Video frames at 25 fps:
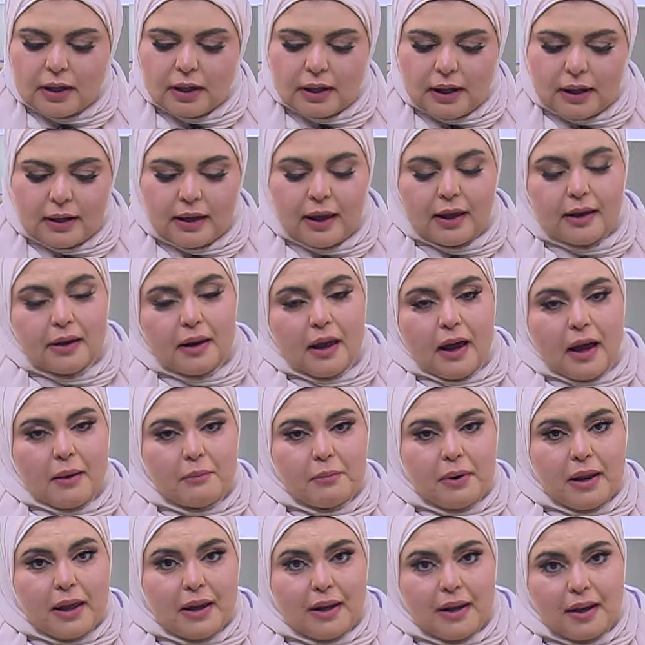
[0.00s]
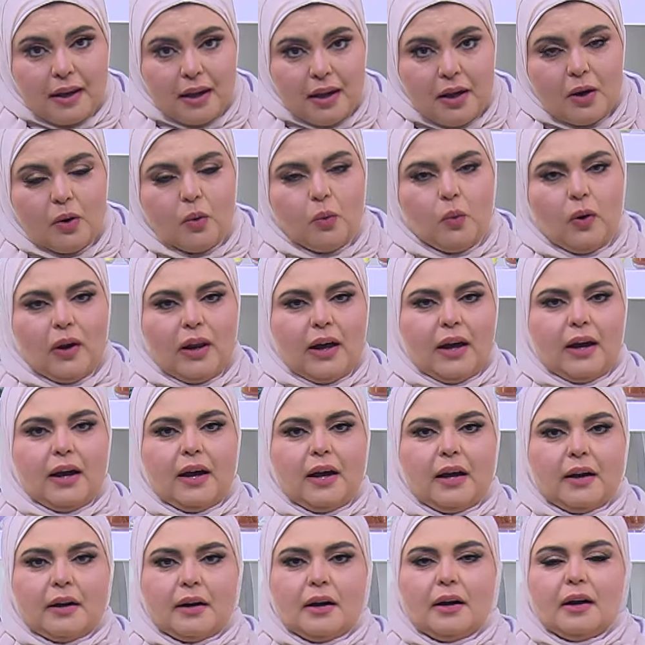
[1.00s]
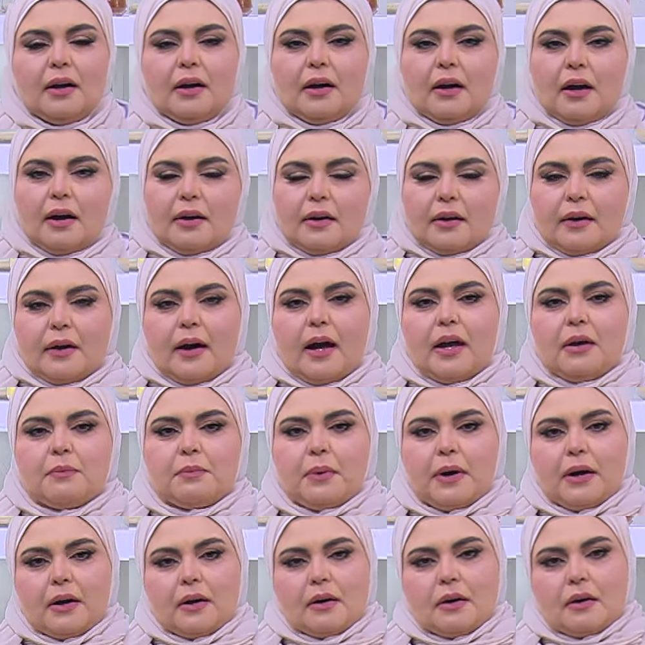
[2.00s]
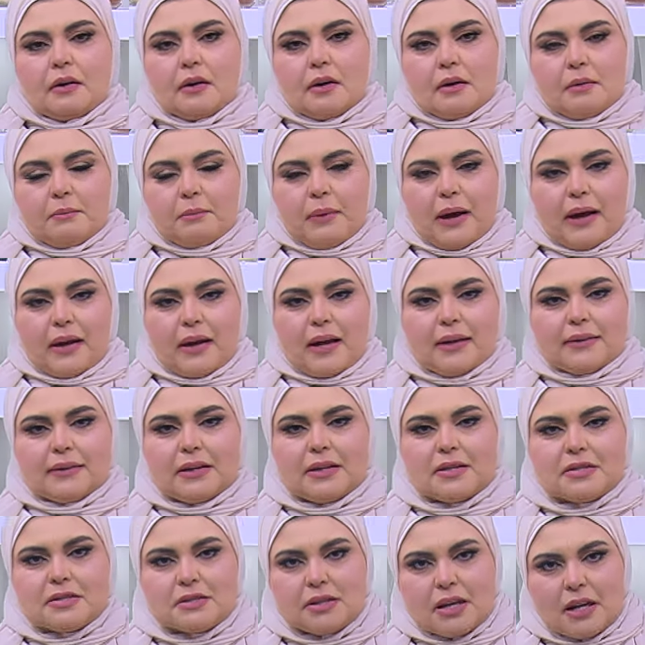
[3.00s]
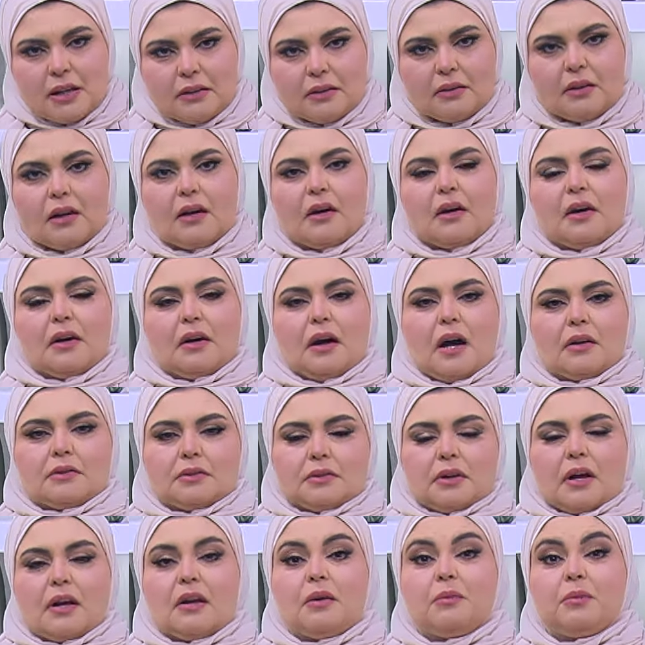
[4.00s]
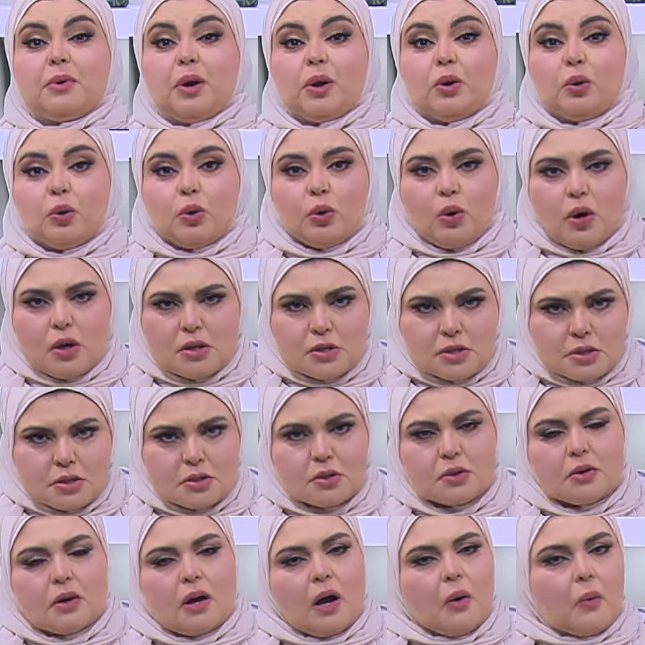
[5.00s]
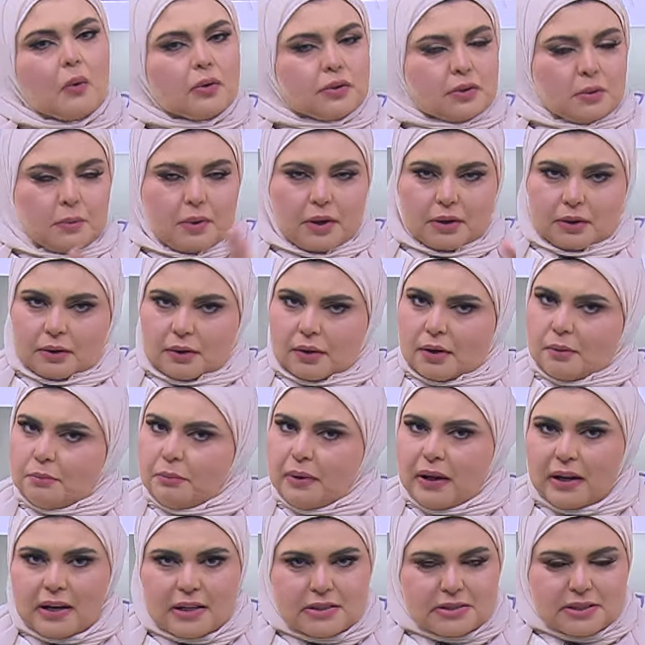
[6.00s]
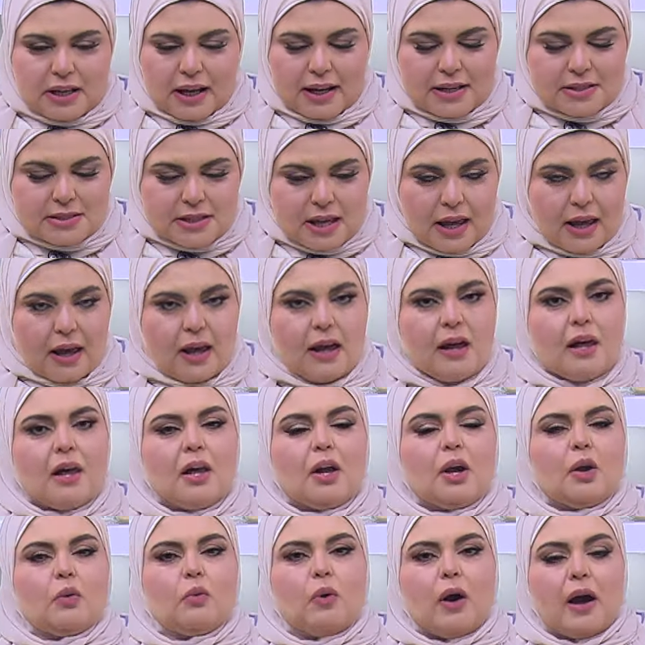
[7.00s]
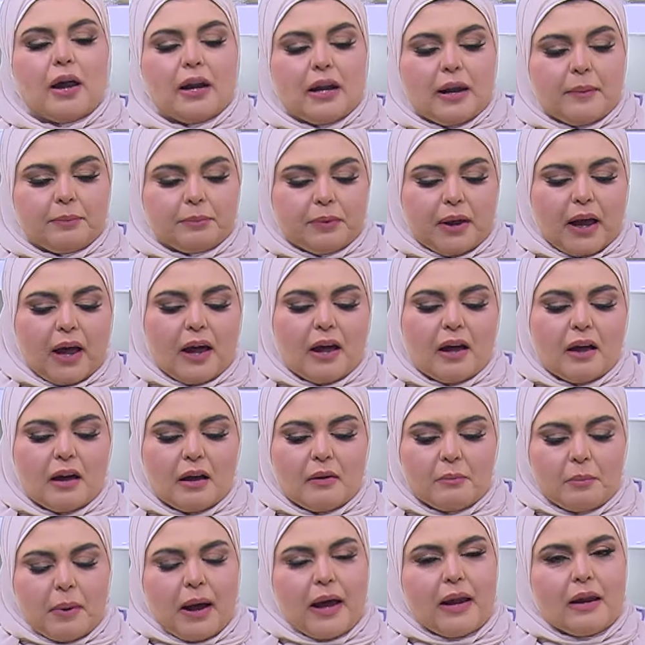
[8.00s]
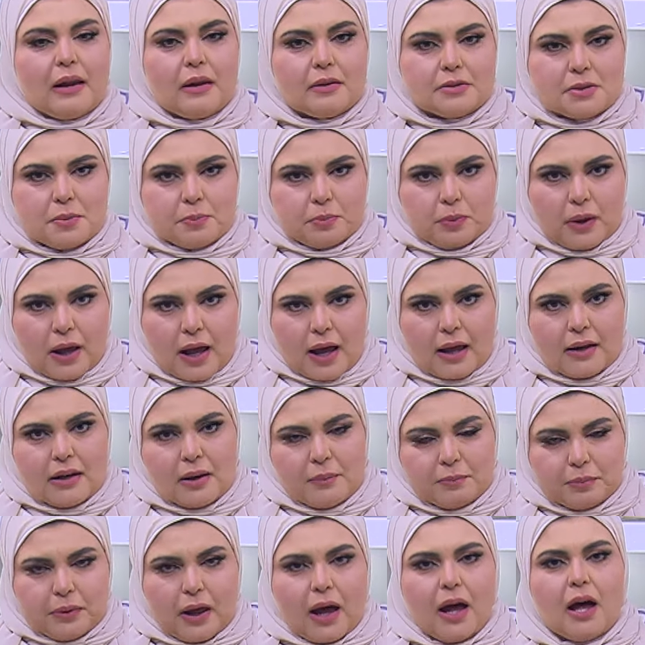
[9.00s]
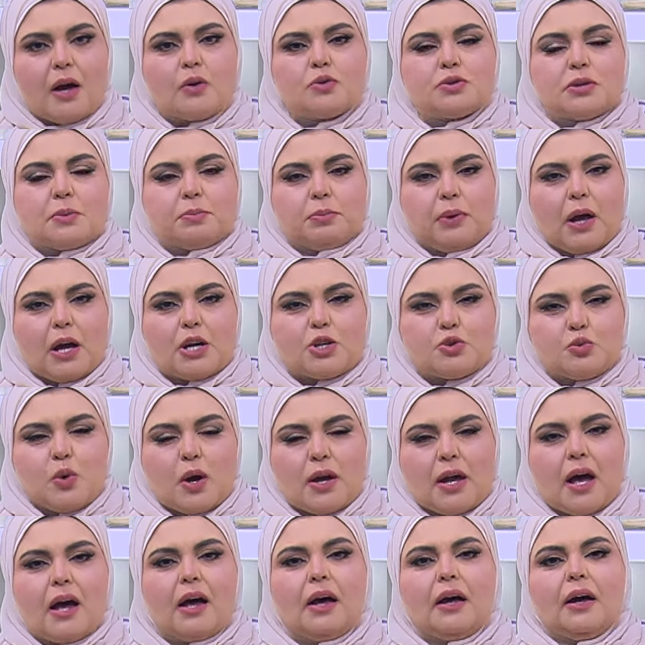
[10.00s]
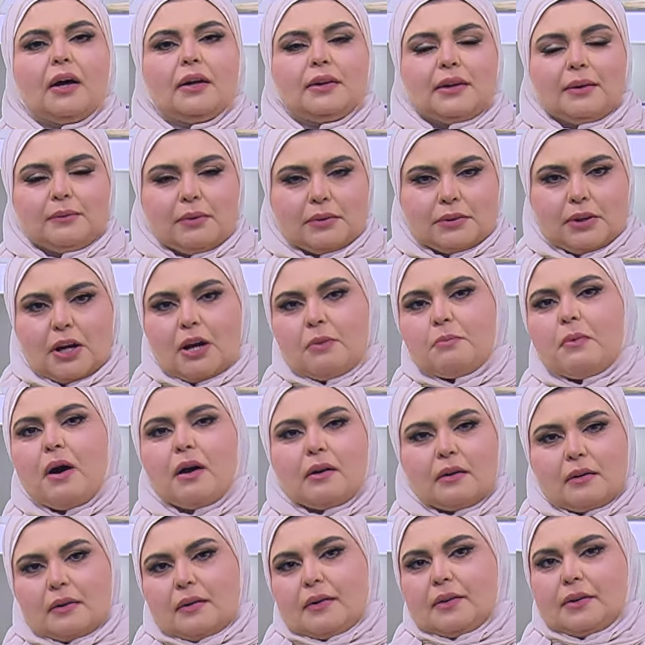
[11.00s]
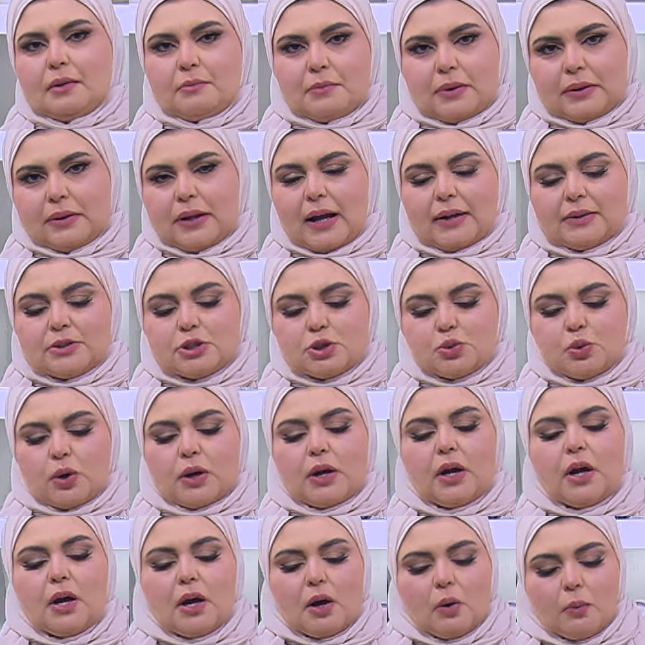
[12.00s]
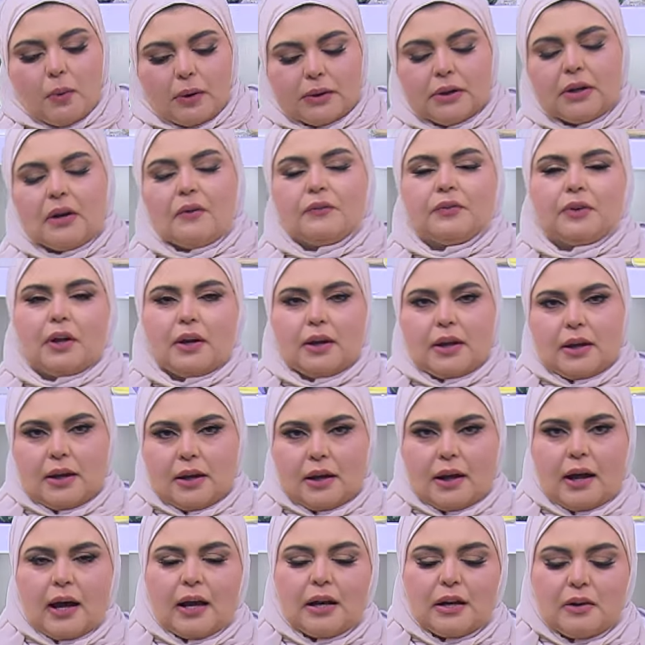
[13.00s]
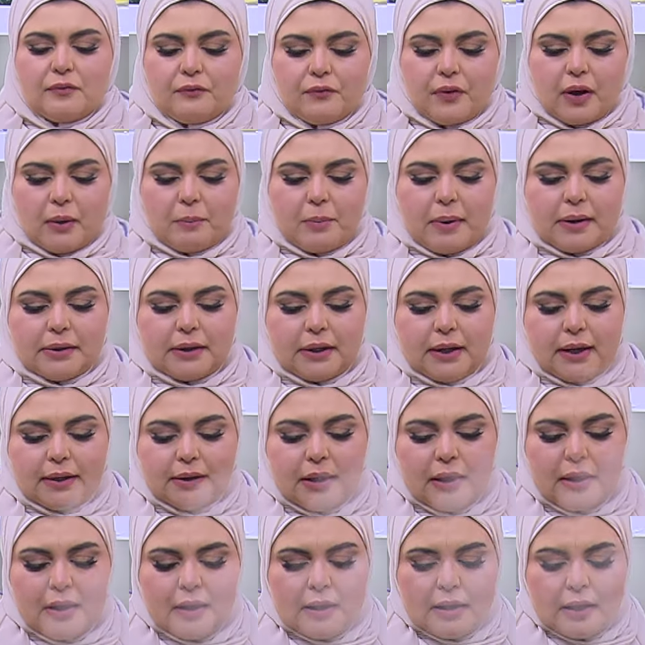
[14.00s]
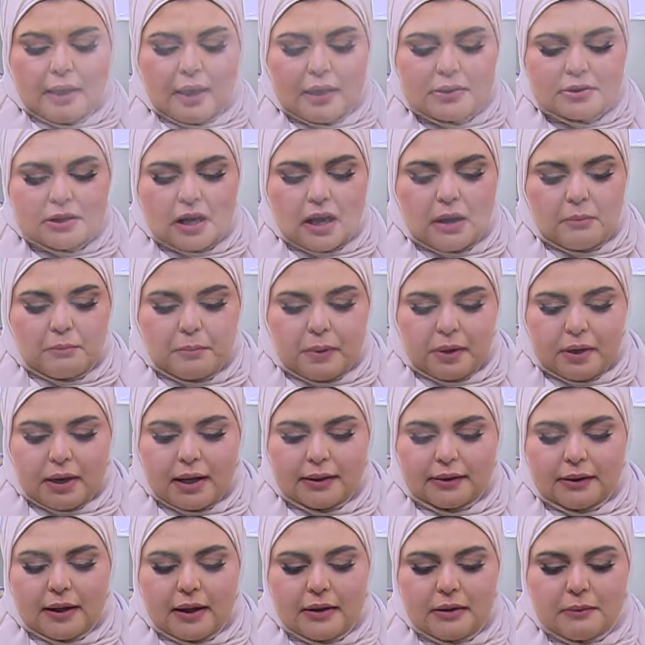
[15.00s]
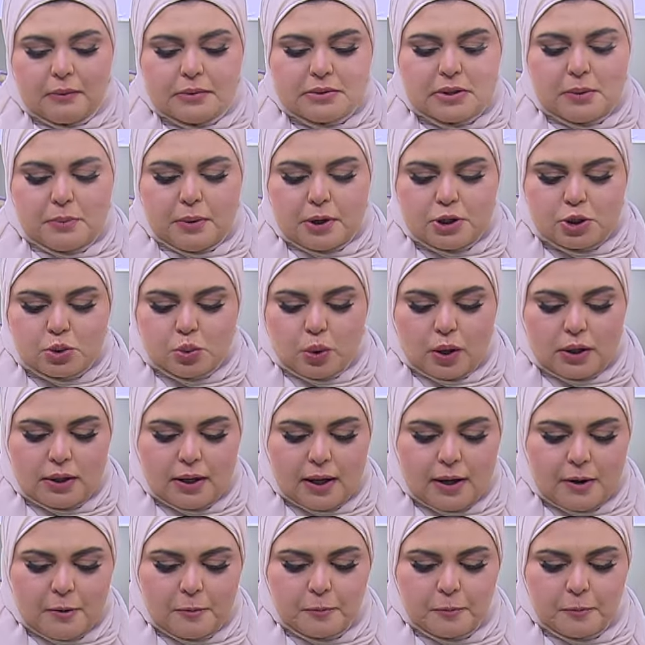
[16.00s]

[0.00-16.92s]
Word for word: انا هنا عامله ايه ولا حاجه انا جايبه آه، معلقتين زيت حطيت عليهم كيلو الرز او طبعا الكميه اللي انت عايزاها وقلبتها بقل سبتها قلبتها وسبتها شويه تبدا تحمر كده من تحت شويه وبعدين افضل ايه اقلب فيها بعد كده عايزه احمرها تاني واسيبها شويه